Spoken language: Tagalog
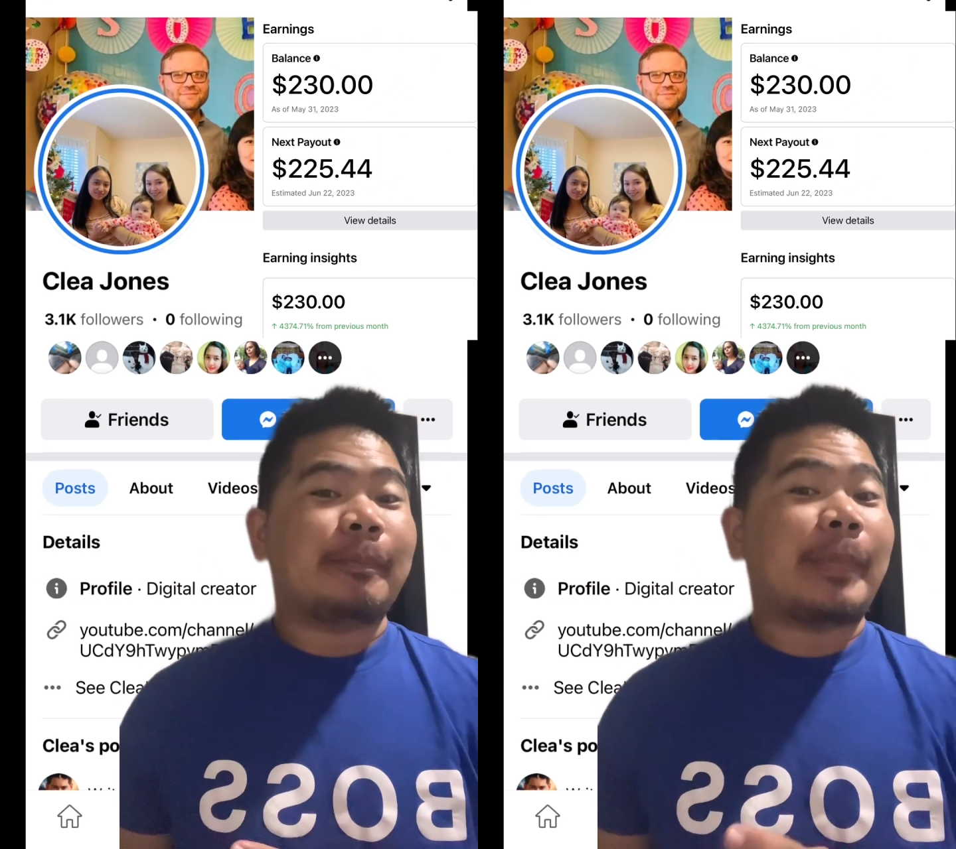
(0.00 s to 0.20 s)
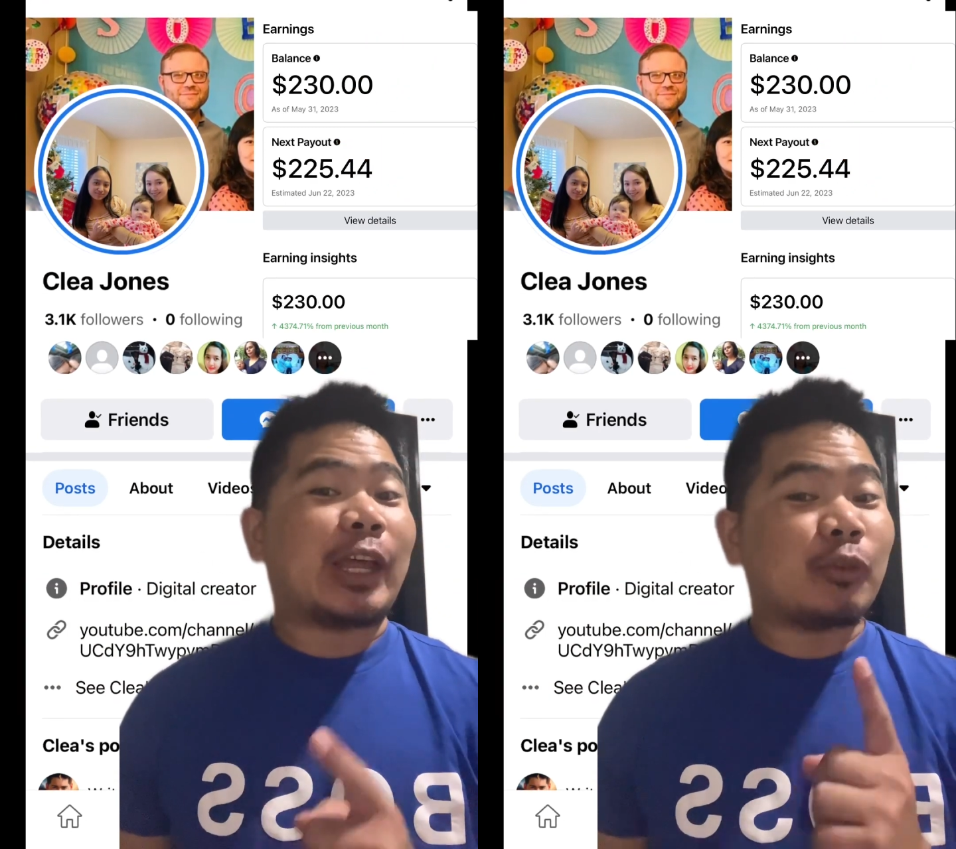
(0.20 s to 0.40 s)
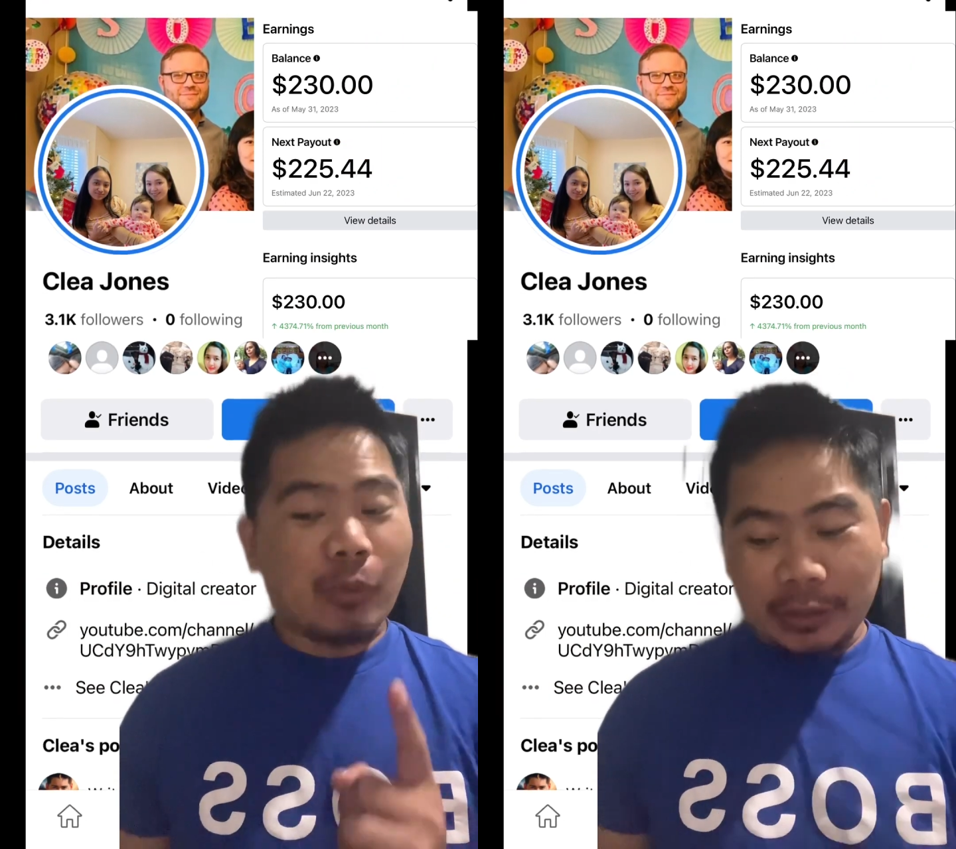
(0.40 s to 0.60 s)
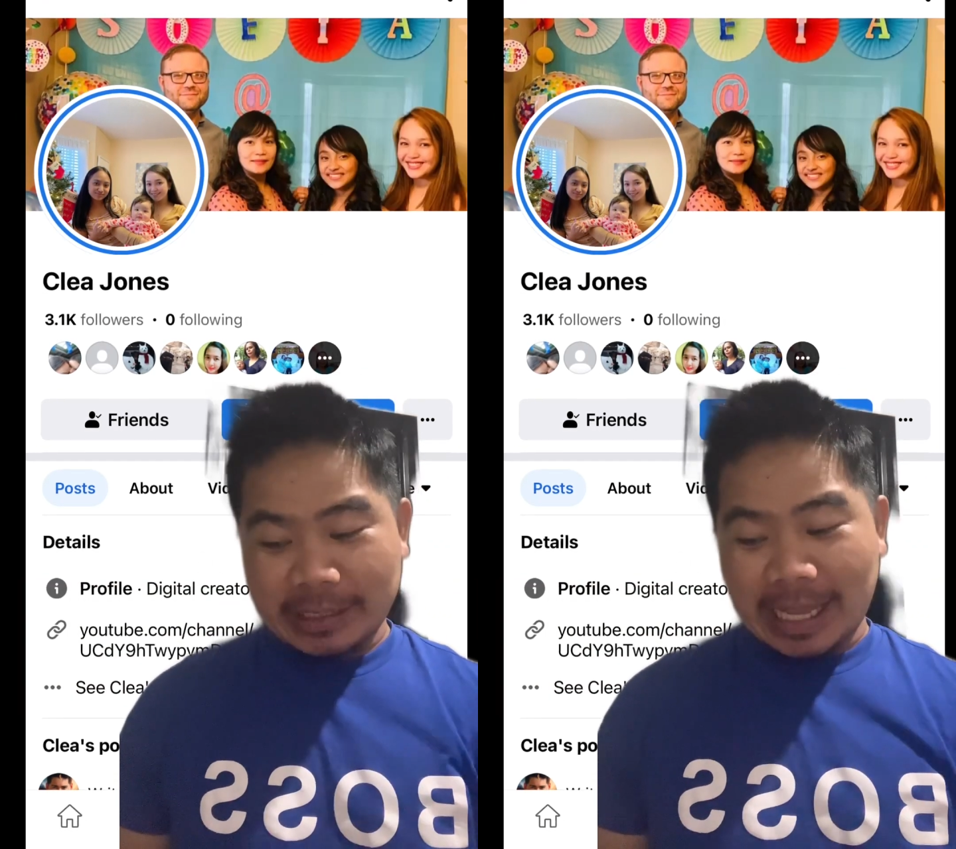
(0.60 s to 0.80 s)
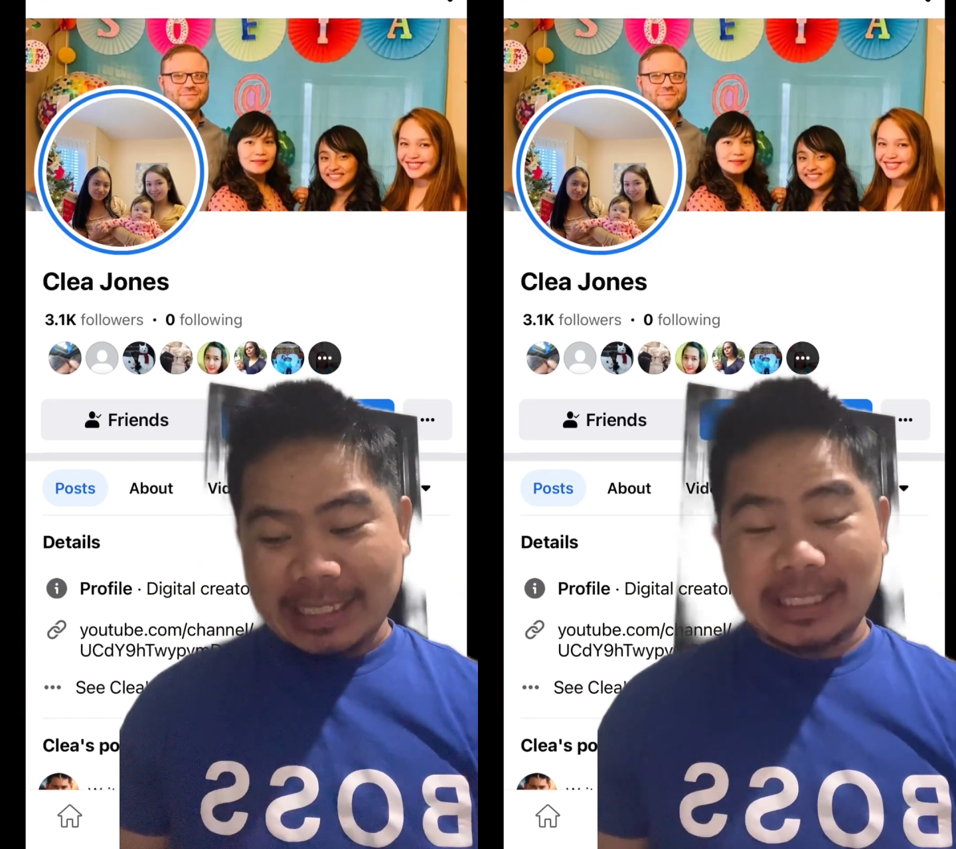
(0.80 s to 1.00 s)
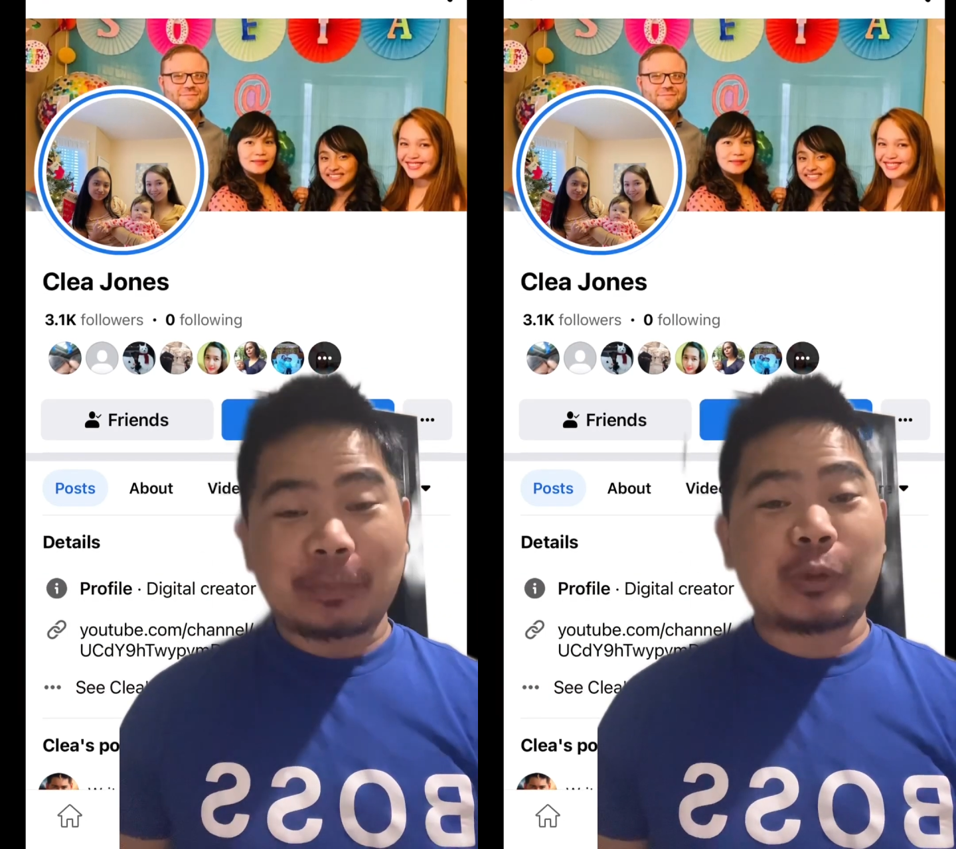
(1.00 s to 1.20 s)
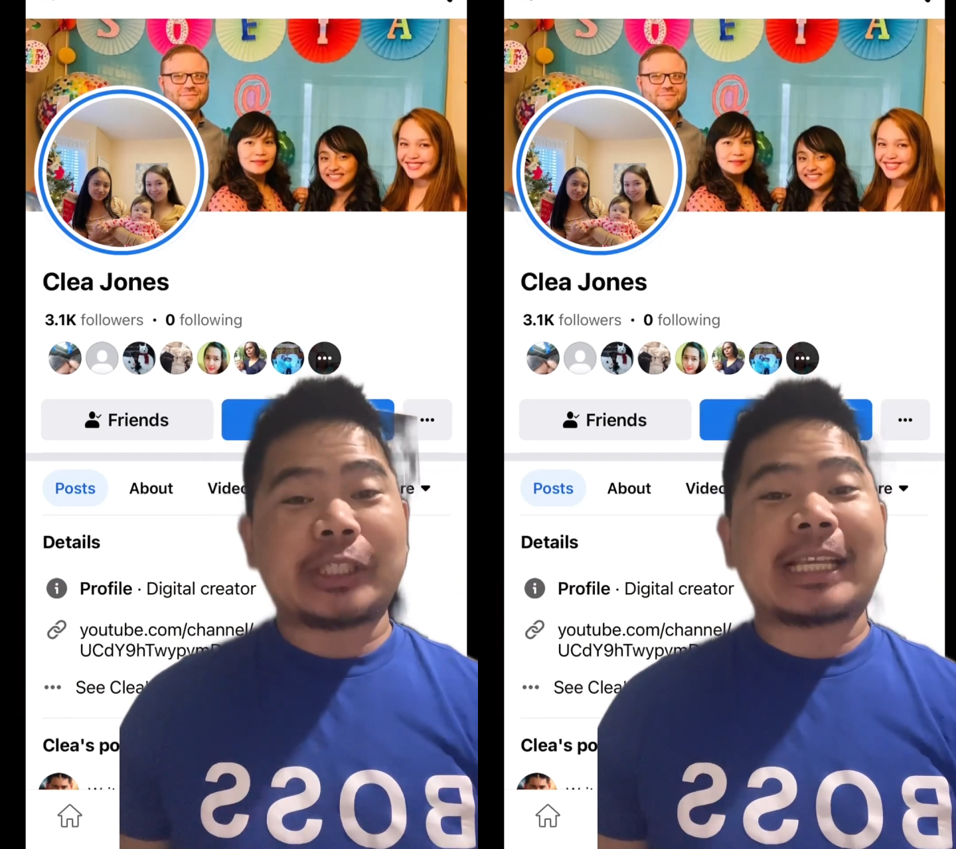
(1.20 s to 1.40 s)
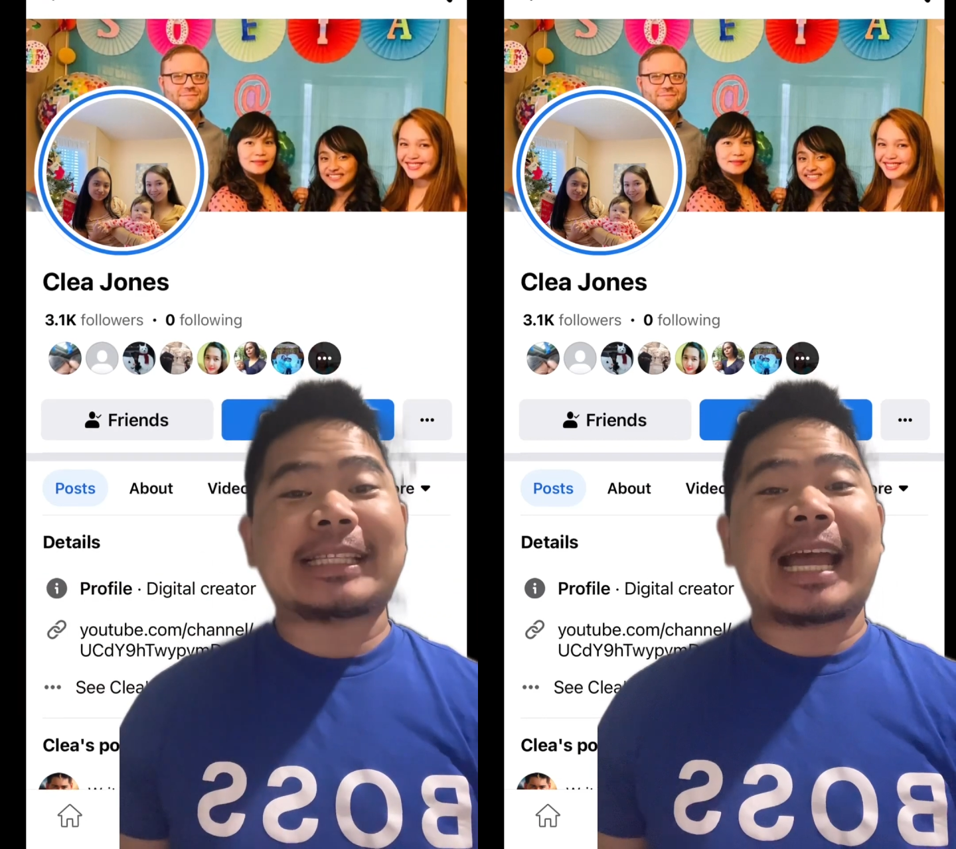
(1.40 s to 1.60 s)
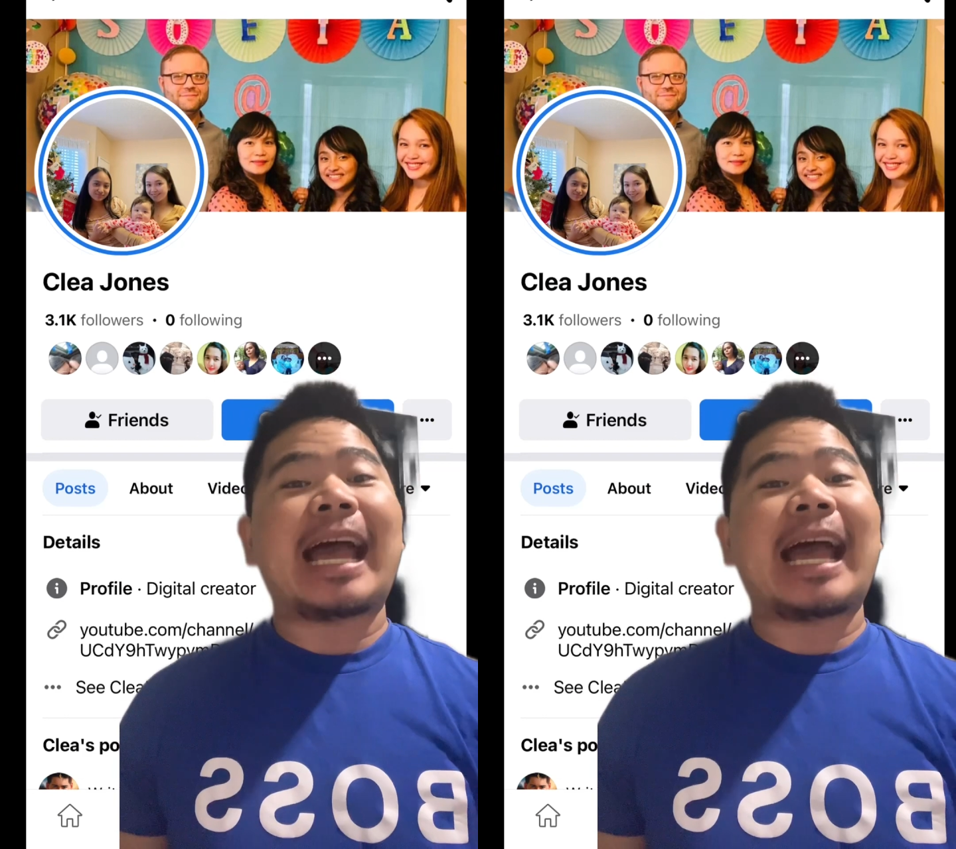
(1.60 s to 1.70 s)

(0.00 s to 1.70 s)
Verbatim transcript: Pero monetize na po siya sa